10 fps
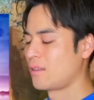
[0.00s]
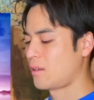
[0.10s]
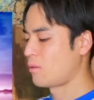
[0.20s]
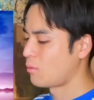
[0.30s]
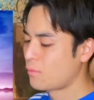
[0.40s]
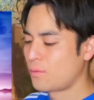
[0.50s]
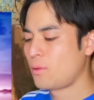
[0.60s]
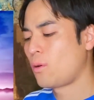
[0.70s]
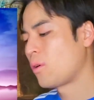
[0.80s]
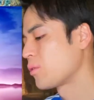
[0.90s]
なんかこう
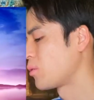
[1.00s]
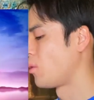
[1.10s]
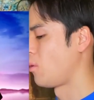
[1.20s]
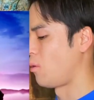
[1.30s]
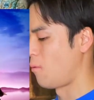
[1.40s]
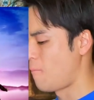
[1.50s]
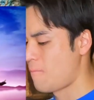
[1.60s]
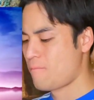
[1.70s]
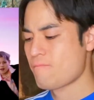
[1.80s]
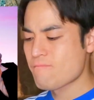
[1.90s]
フローと
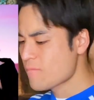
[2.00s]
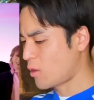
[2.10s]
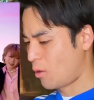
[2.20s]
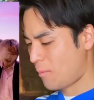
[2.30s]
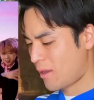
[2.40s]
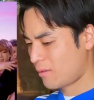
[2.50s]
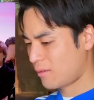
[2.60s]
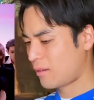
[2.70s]
止める